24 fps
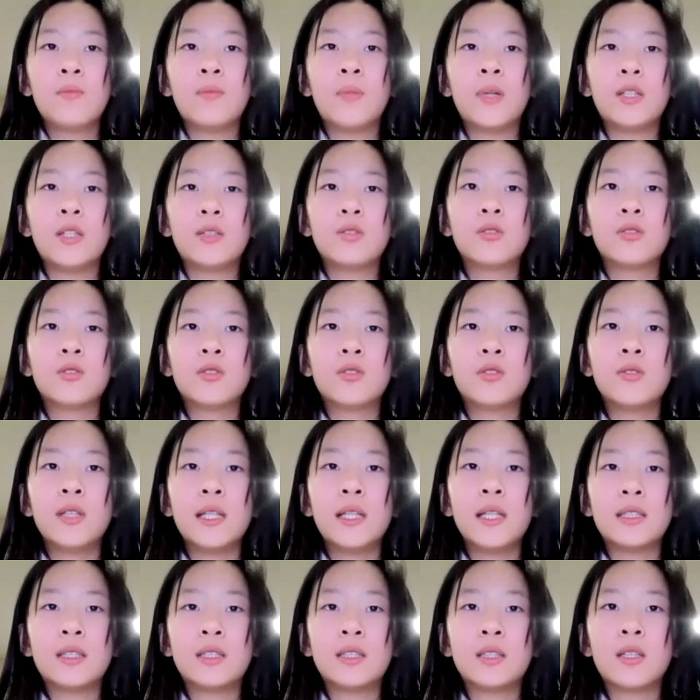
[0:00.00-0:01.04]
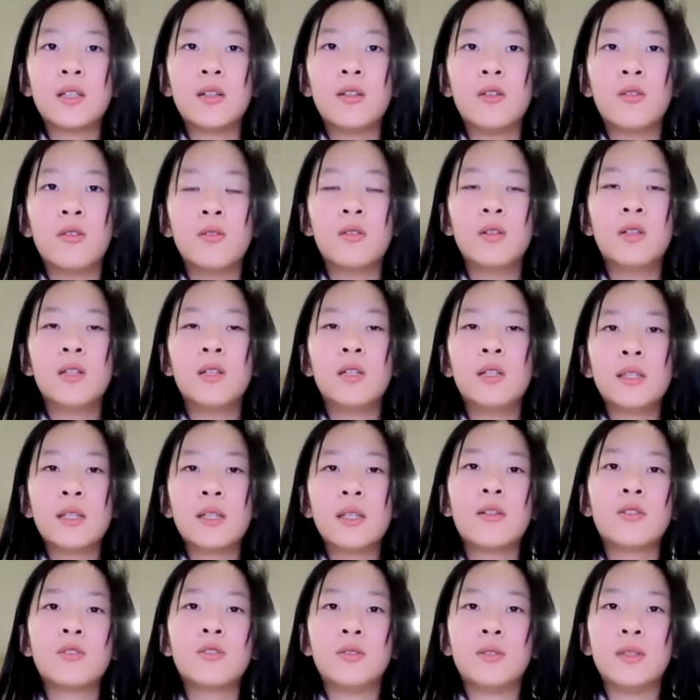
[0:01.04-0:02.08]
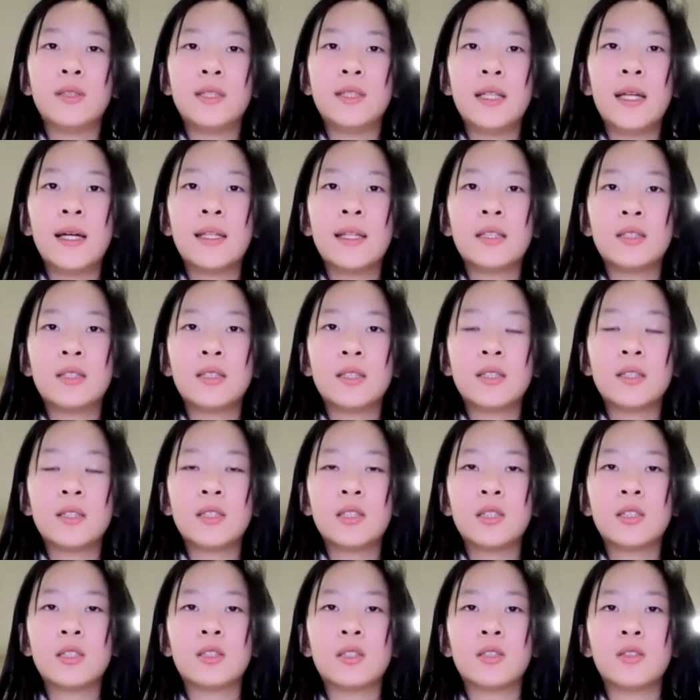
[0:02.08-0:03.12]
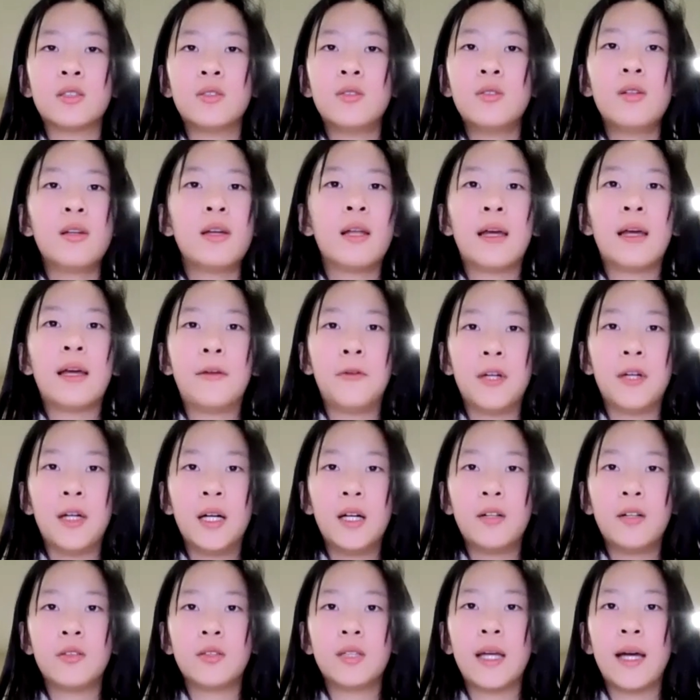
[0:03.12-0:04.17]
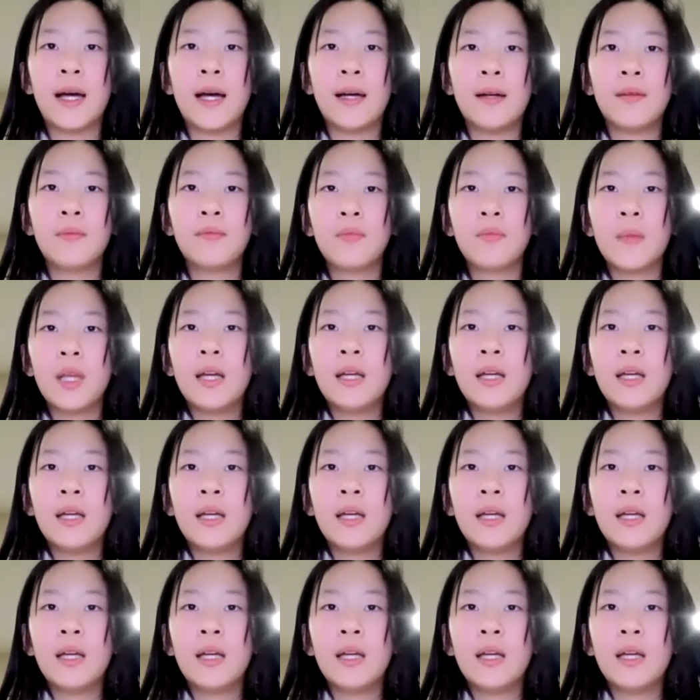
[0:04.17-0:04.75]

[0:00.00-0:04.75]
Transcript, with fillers: 北宋中叶之后，道学家的声势越来越浩大。